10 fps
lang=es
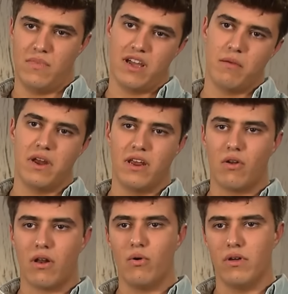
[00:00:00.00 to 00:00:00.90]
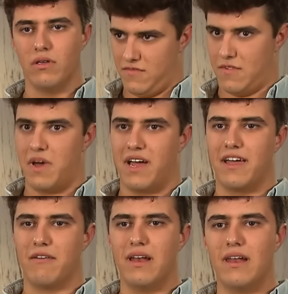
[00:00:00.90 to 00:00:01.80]
más que Mariano robe no más que
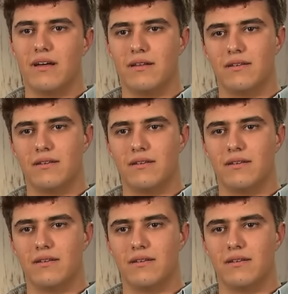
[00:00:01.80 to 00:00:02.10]
hay que verla.